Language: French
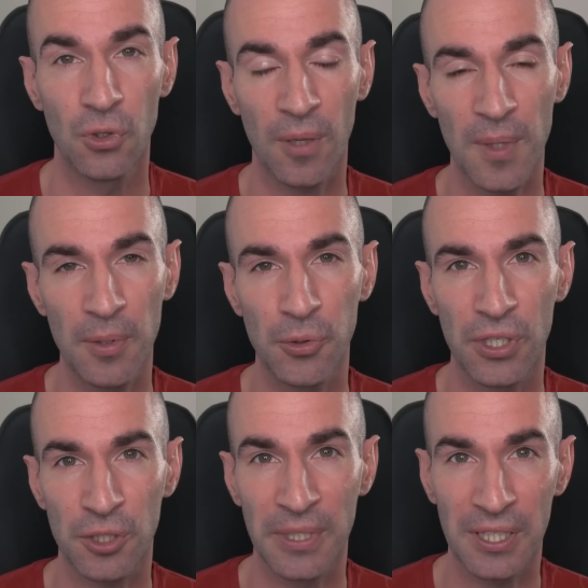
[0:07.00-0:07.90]
Donc comme
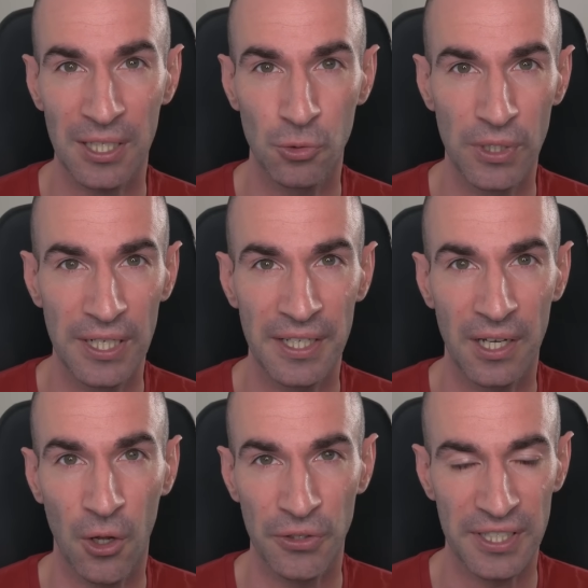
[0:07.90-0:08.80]
d'habitude, hein, je mettrai tous les
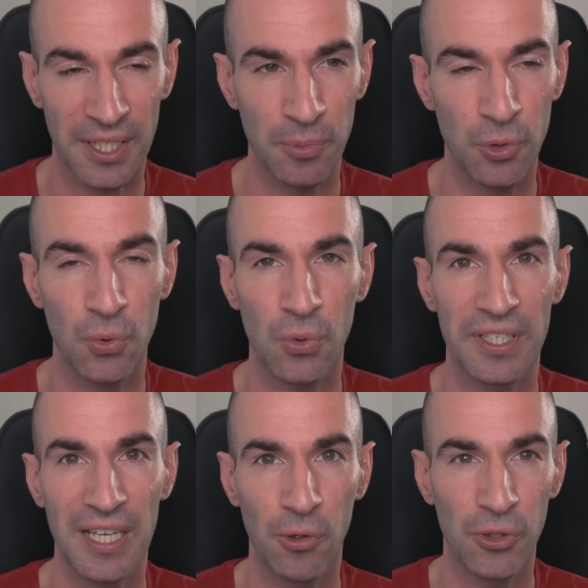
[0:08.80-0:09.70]
liens en description,
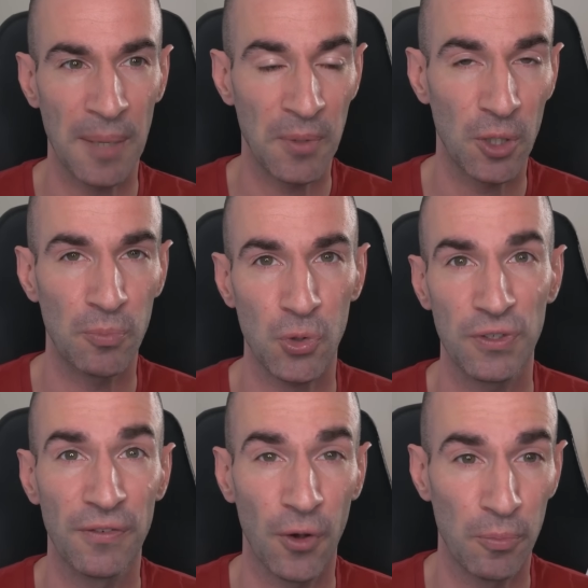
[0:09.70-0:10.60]
il y a le timecode pour
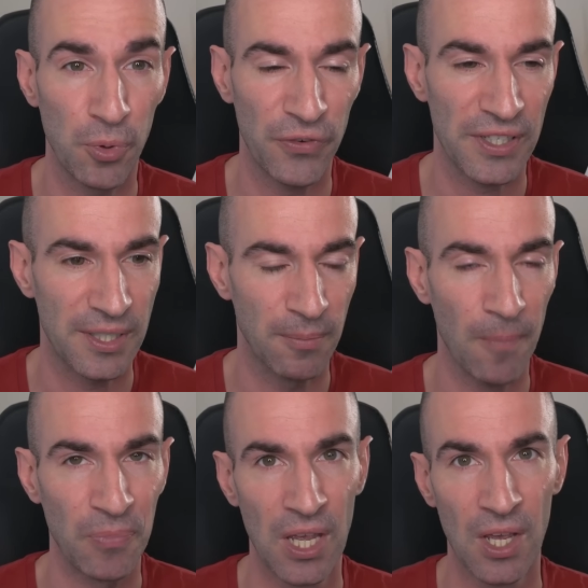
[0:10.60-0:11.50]
suivre plus
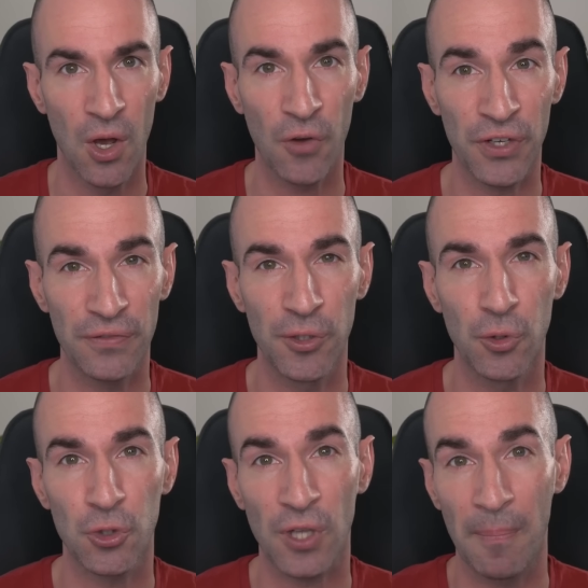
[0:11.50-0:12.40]
facilement. En fin de
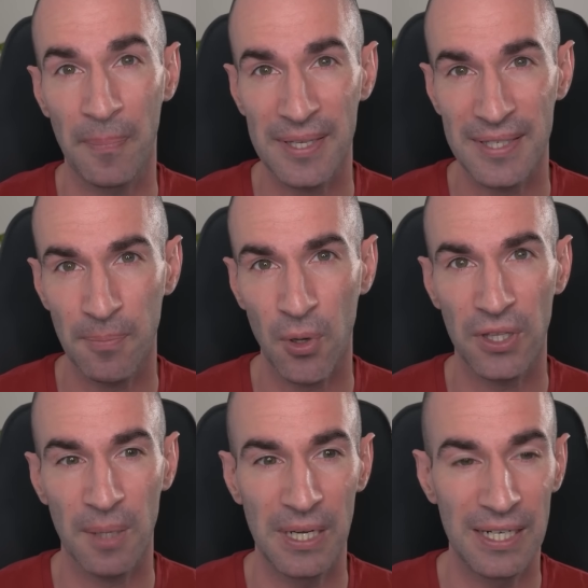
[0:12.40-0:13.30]
vidéo, ce sera PC
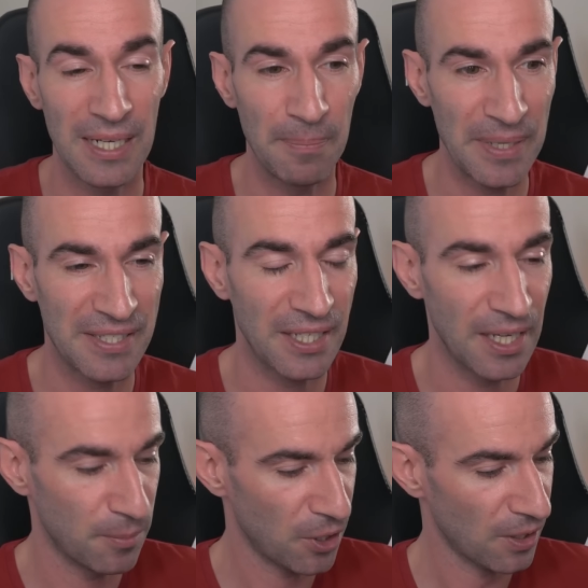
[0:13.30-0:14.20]
portable, les PC
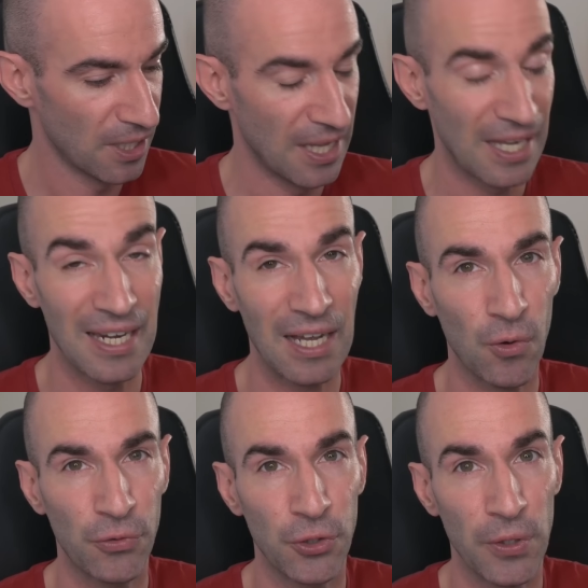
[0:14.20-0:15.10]
gamers. La
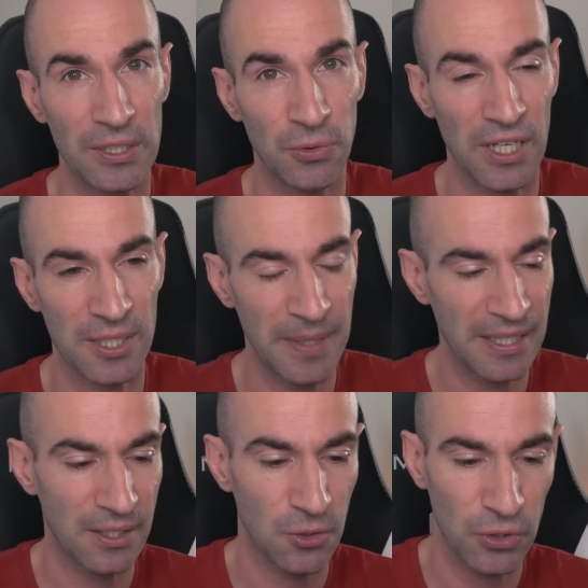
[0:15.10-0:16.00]
configuration de la
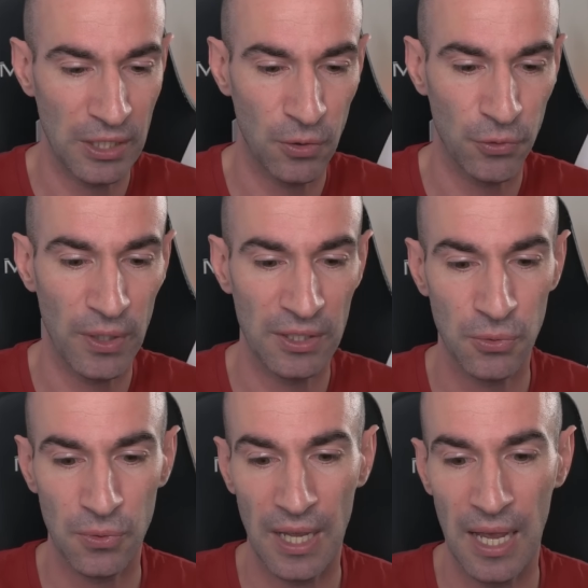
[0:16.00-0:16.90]
semaine, ce sera une
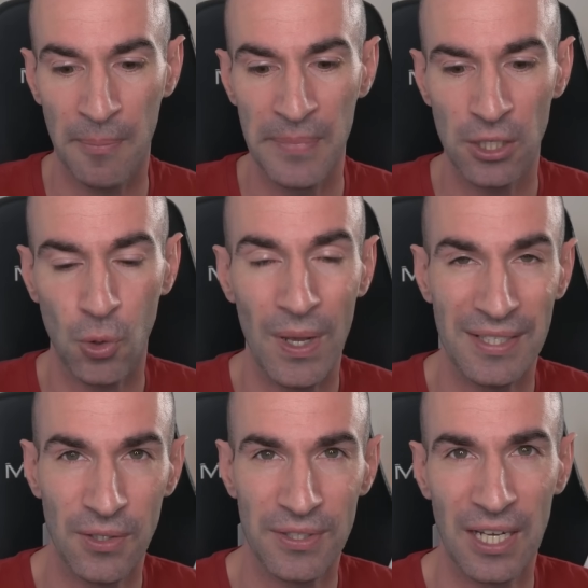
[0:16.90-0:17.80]
configuration à
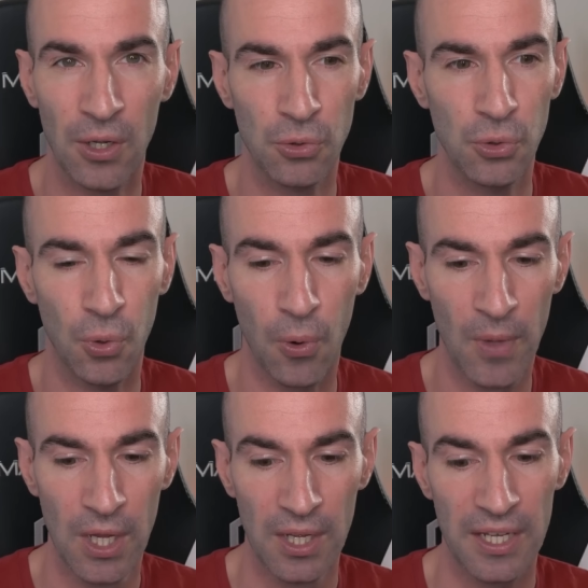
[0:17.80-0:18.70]
1350 euros.
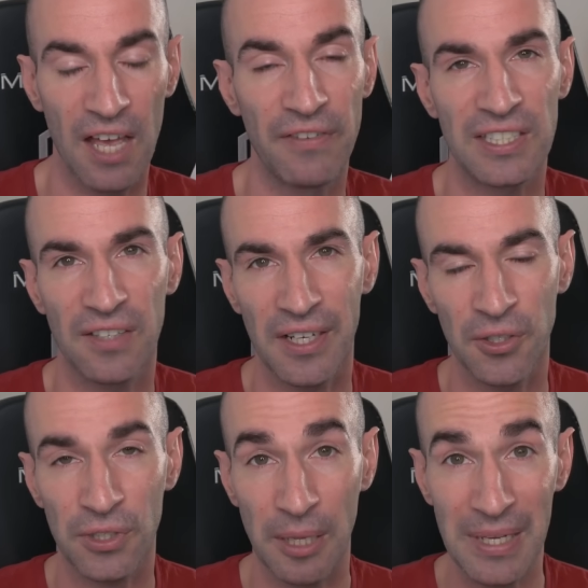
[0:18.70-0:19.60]
Et avec sa
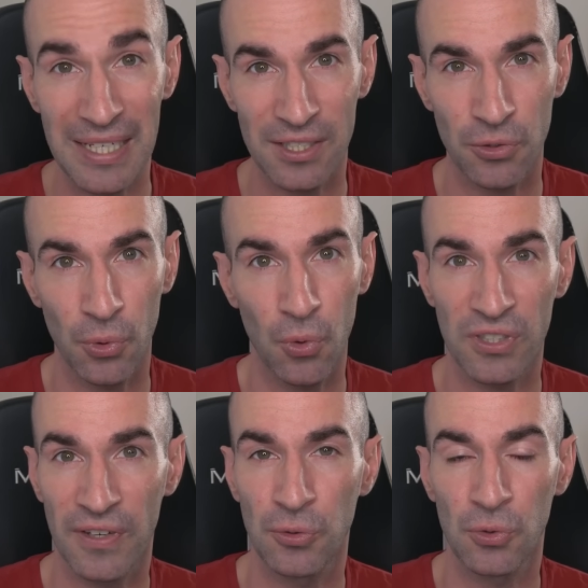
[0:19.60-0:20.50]
variante à 1400
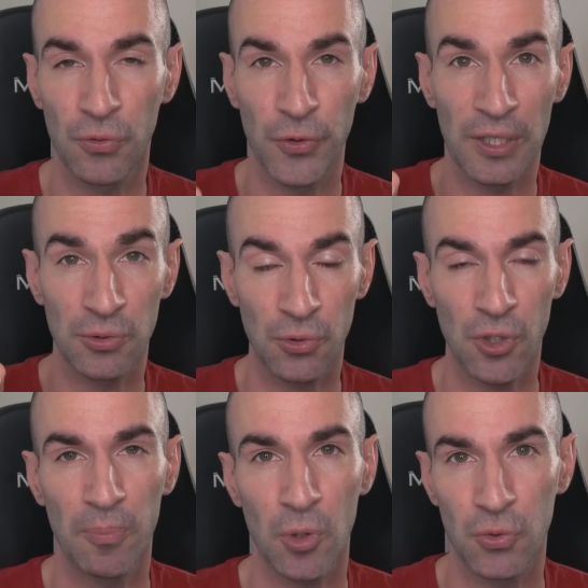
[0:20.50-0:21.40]
euros, ça va être une configuration
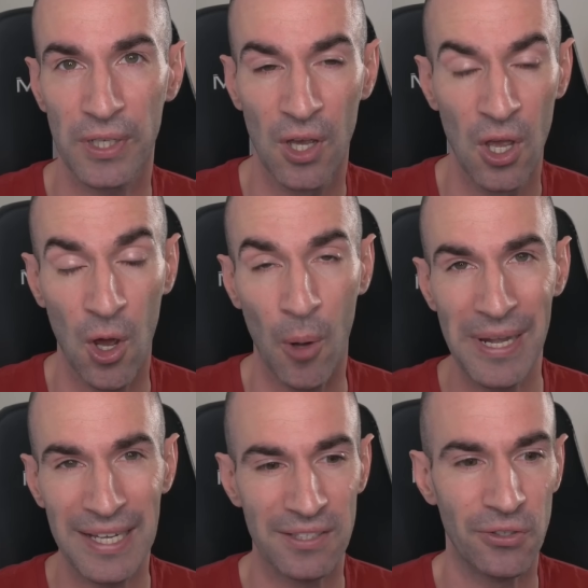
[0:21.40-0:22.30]
top pour jouer en
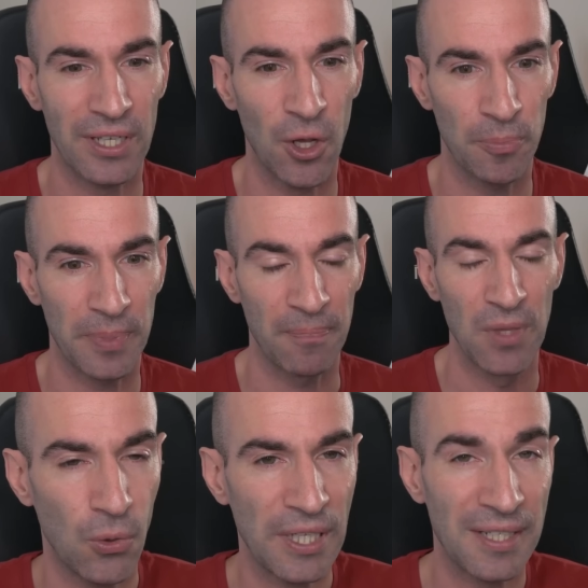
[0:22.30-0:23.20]
1440p.
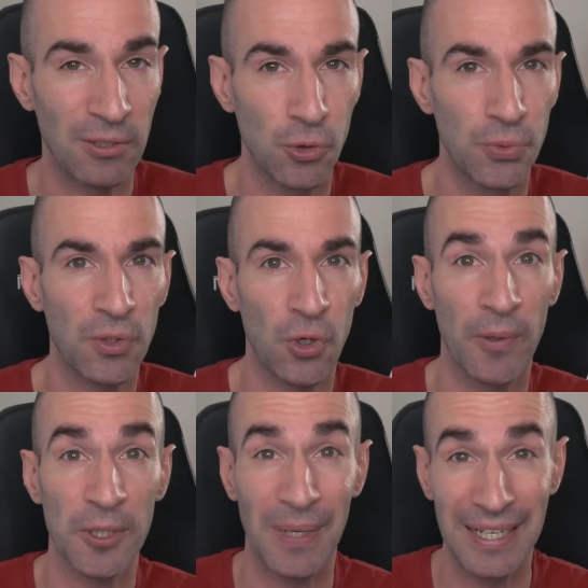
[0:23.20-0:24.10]
On attaque tout de suite, on
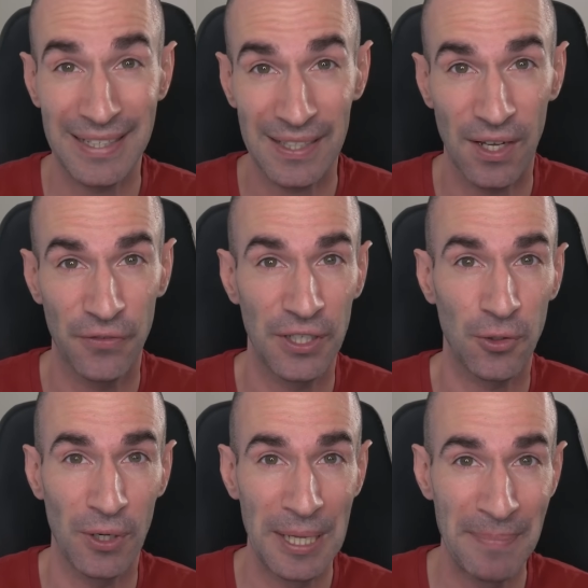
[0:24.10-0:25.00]
commence par les cartes
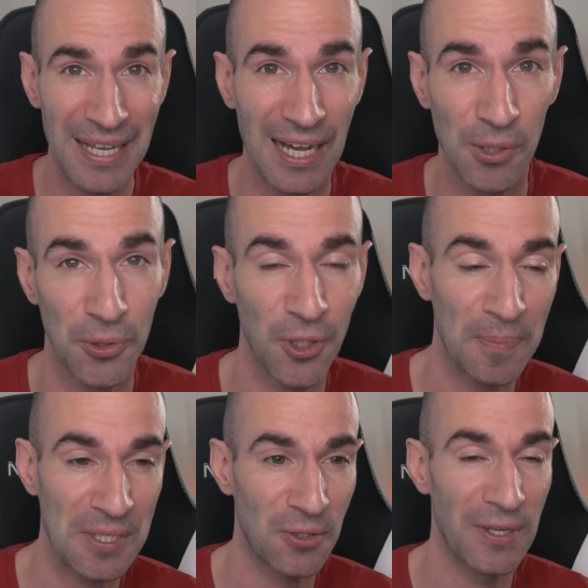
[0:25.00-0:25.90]
graphiques, on les met à
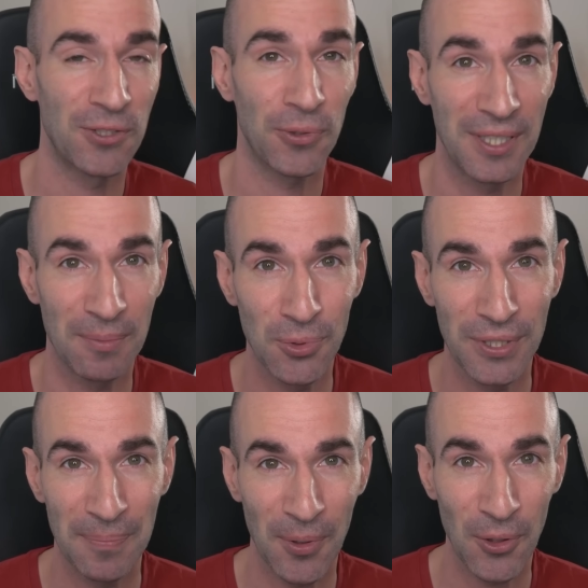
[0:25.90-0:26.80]
l'honneur parce qu'elles ont été
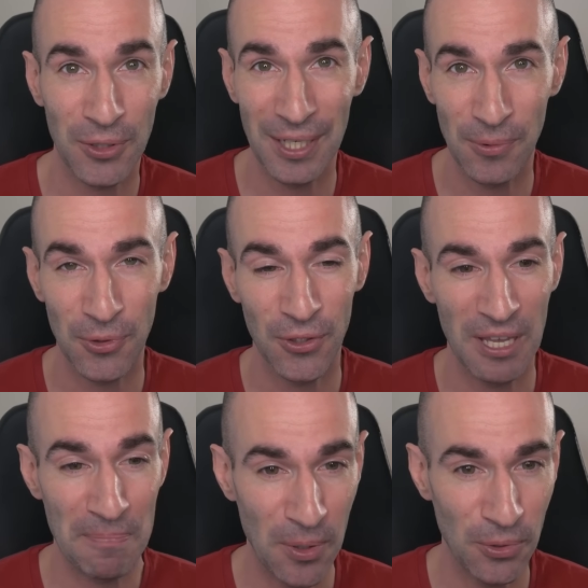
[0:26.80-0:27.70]
boudées pendant très longtemps,
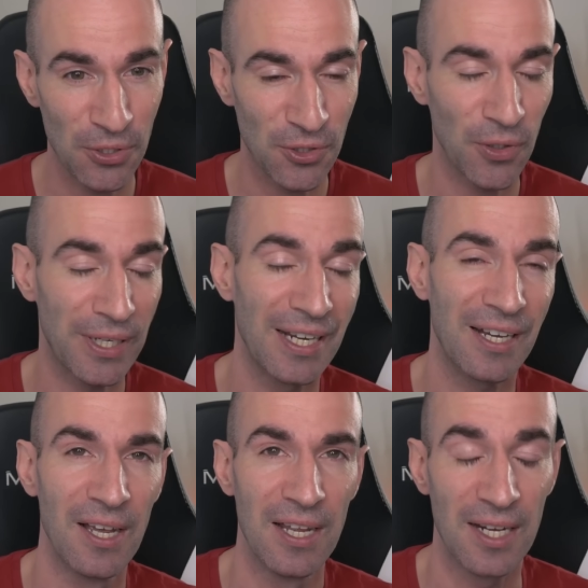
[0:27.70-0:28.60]
il n'y a pas eu de stock, et
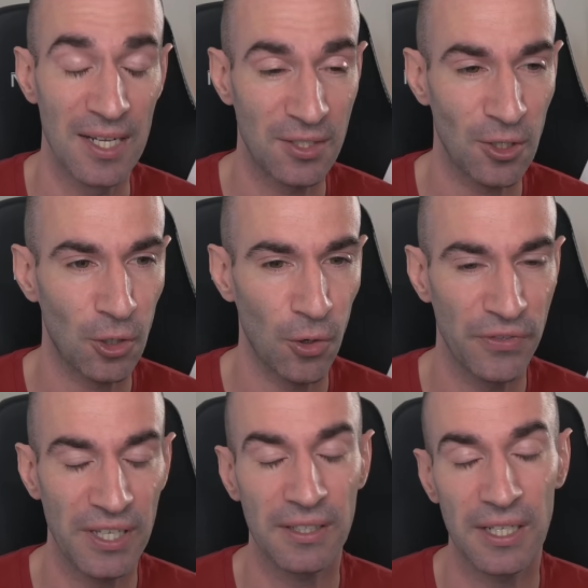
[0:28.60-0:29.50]
là les stocks
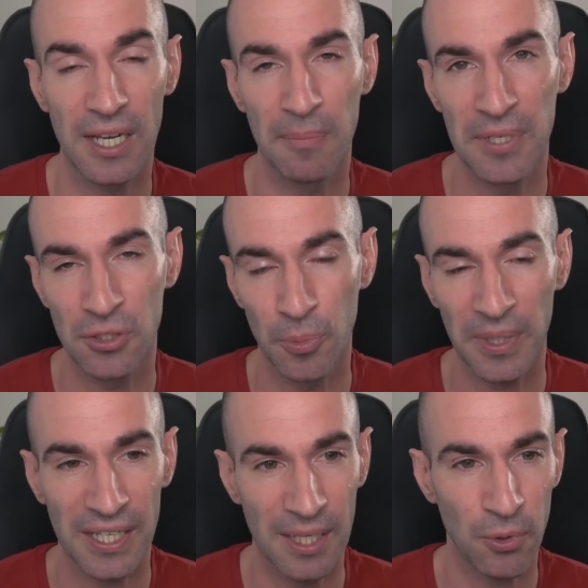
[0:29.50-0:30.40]
reviennent et la baisse de
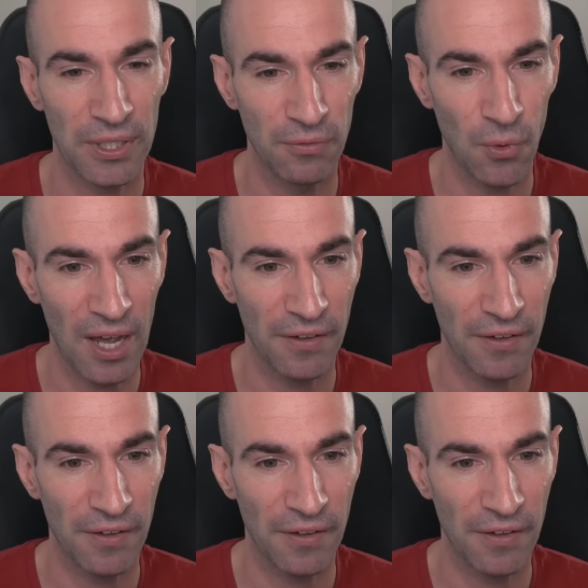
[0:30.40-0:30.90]
prix également qui vont